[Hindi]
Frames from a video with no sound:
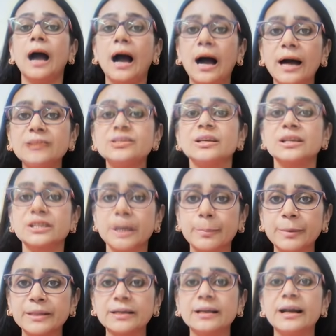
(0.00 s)
आज
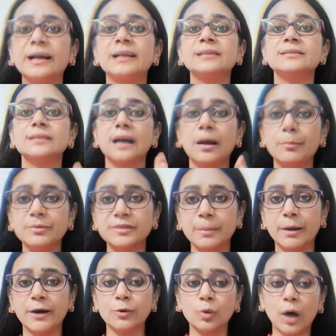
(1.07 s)
शपथ ग्रहण
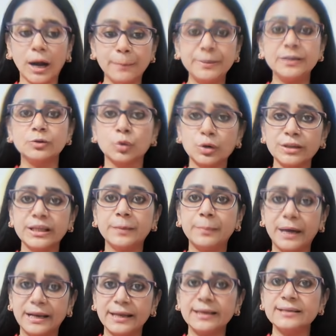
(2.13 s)
समारोह अभी थोड़ी देर
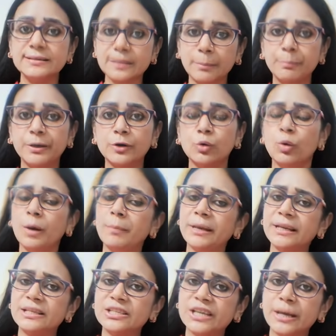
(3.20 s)
पहले संपन्न हुआ
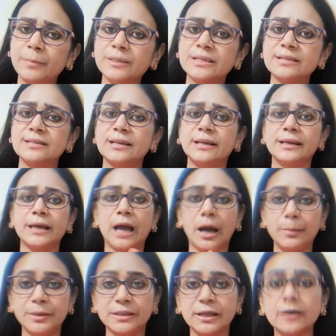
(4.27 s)
मैंने छः बजे से लेकर
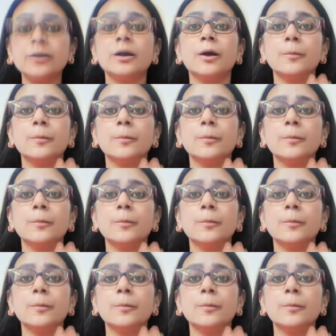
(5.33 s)
अभी तक